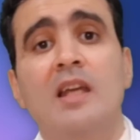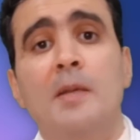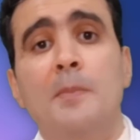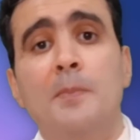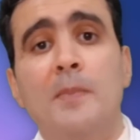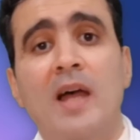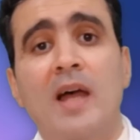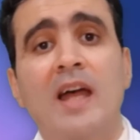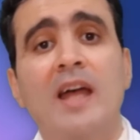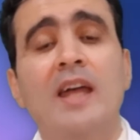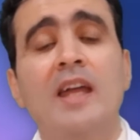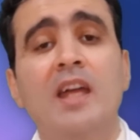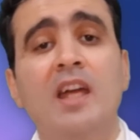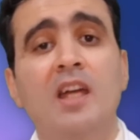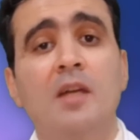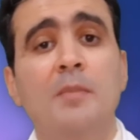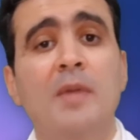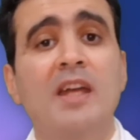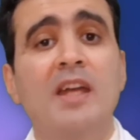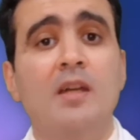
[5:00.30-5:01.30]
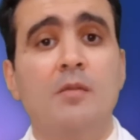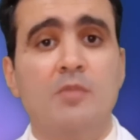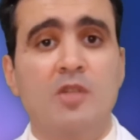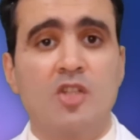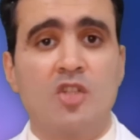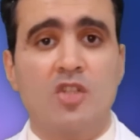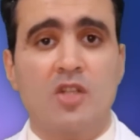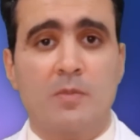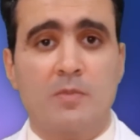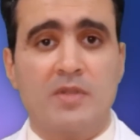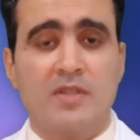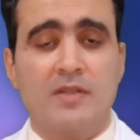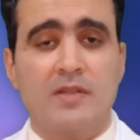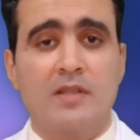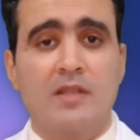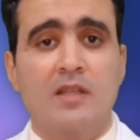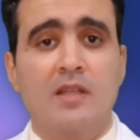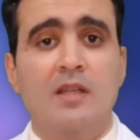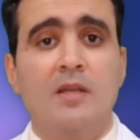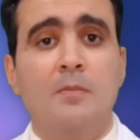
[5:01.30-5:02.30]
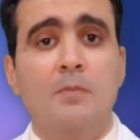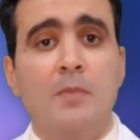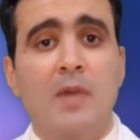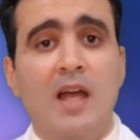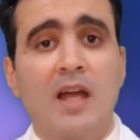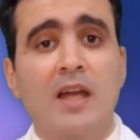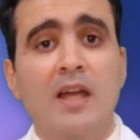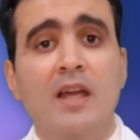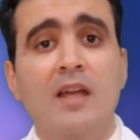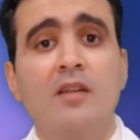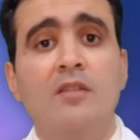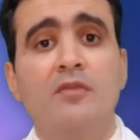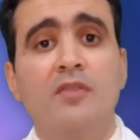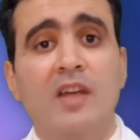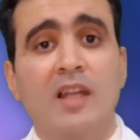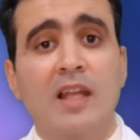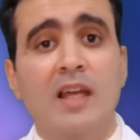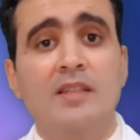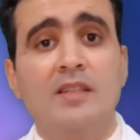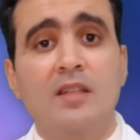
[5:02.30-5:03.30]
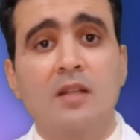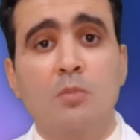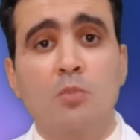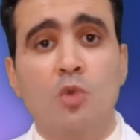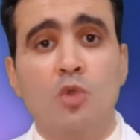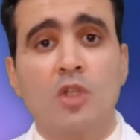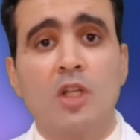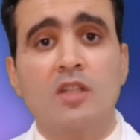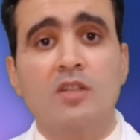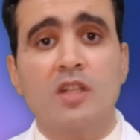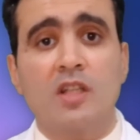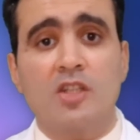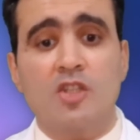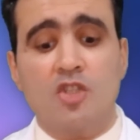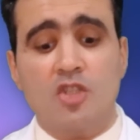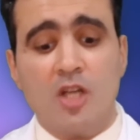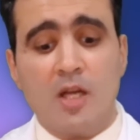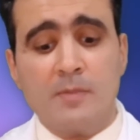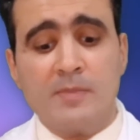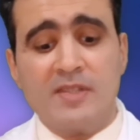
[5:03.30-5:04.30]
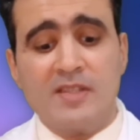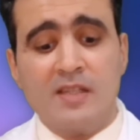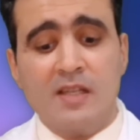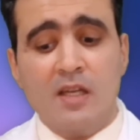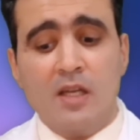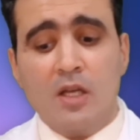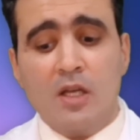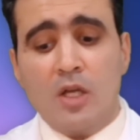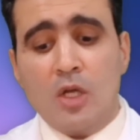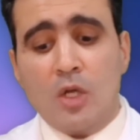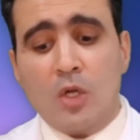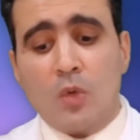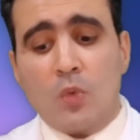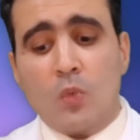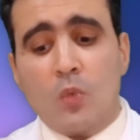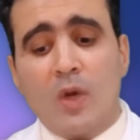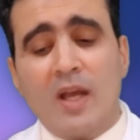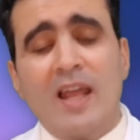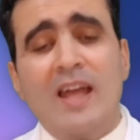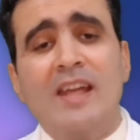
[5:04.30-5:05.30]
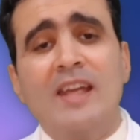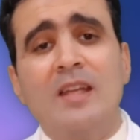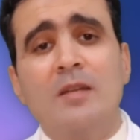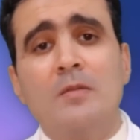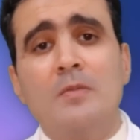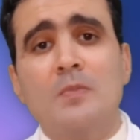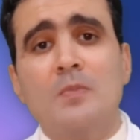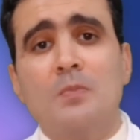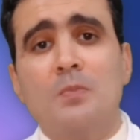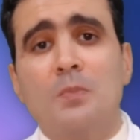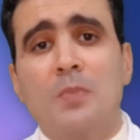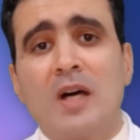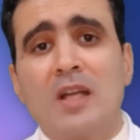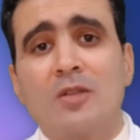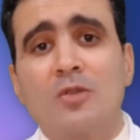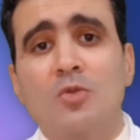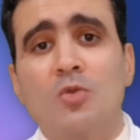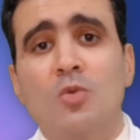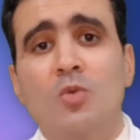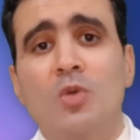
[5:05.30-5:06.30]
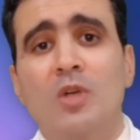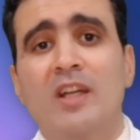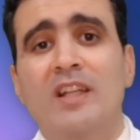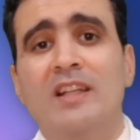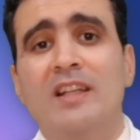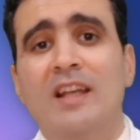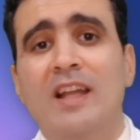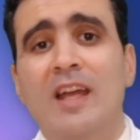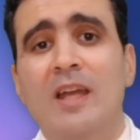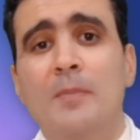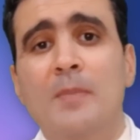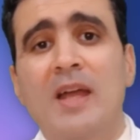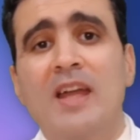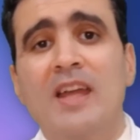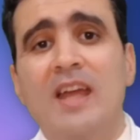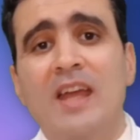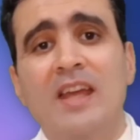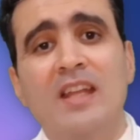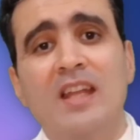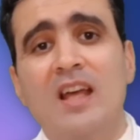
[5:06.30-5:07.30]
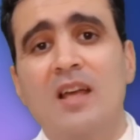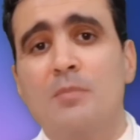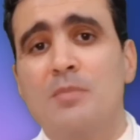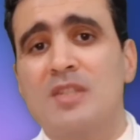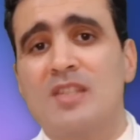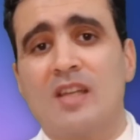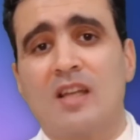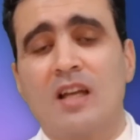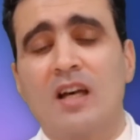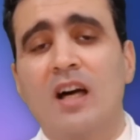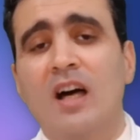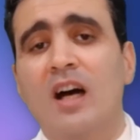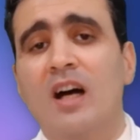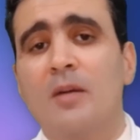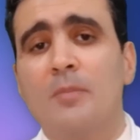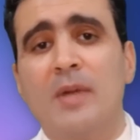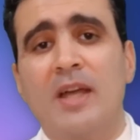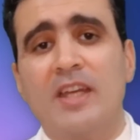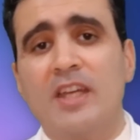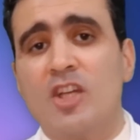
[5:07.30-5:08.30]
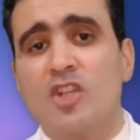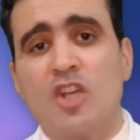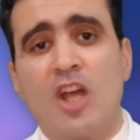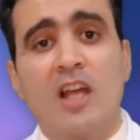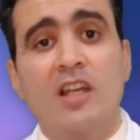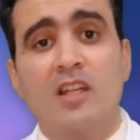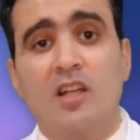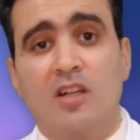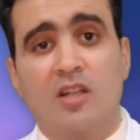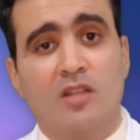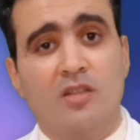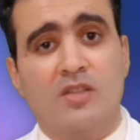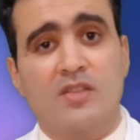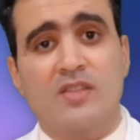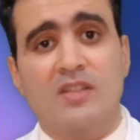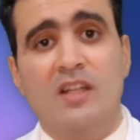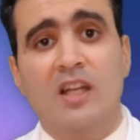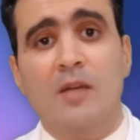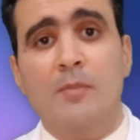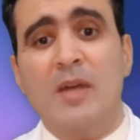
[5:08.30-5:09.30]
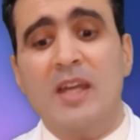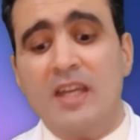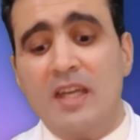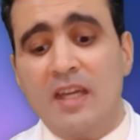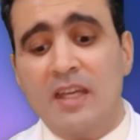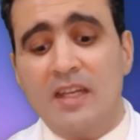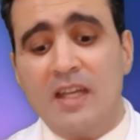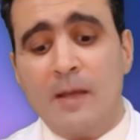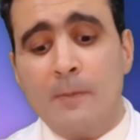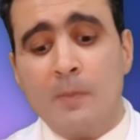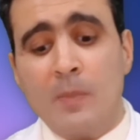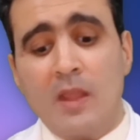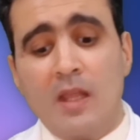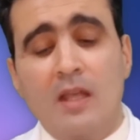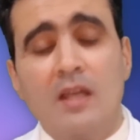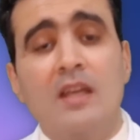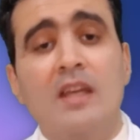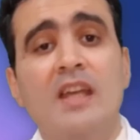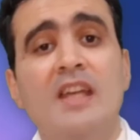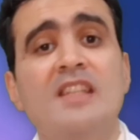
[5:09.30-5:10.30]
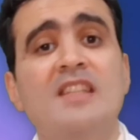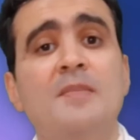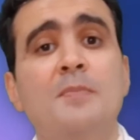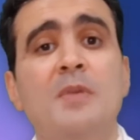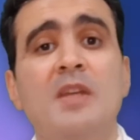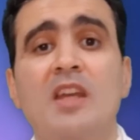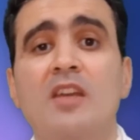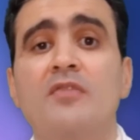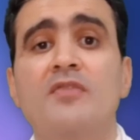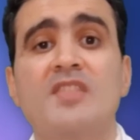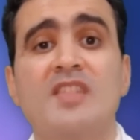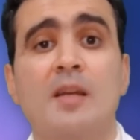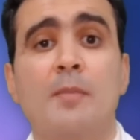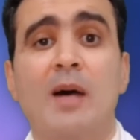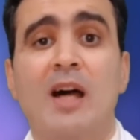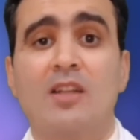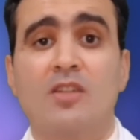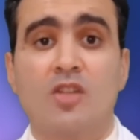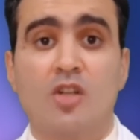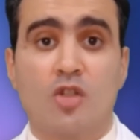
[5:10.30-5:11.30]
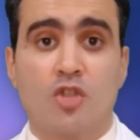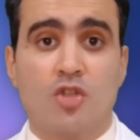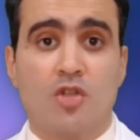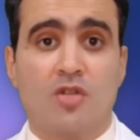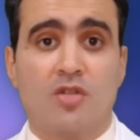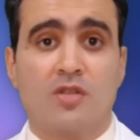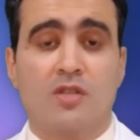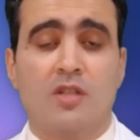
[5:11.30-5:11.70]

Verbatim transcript: معاه حمايه من الشمس معاه فلاتر مضاده للشمس ولكن برضو الحماية هنا بصراحة ما هياش عالية خالص الحماية هنا اس بي اف 17